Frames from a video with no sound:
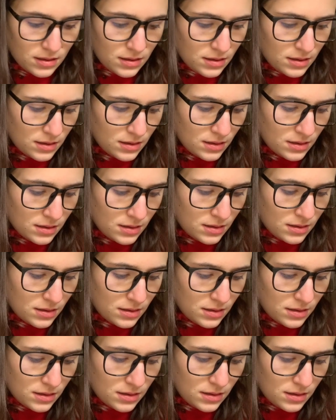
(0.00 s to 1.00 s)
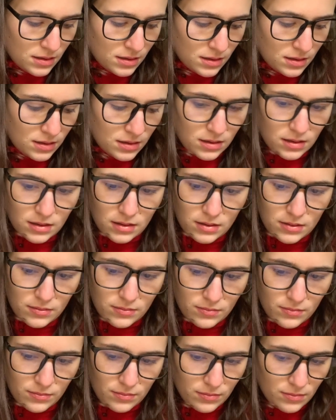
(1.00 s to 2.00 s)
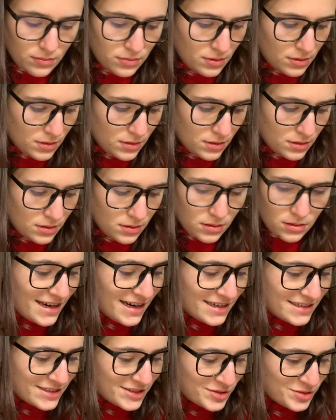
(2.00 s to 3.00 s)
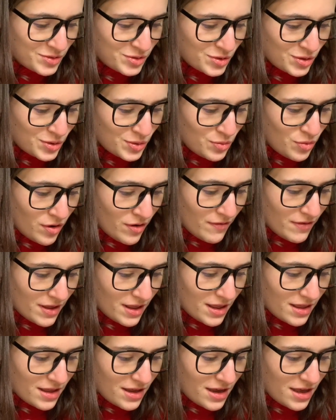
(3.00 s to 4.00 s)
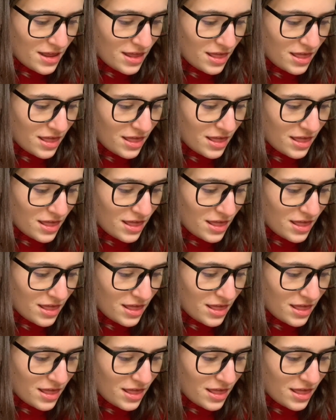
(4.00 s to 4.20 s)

A, A, B. En el segundo 9 de 10.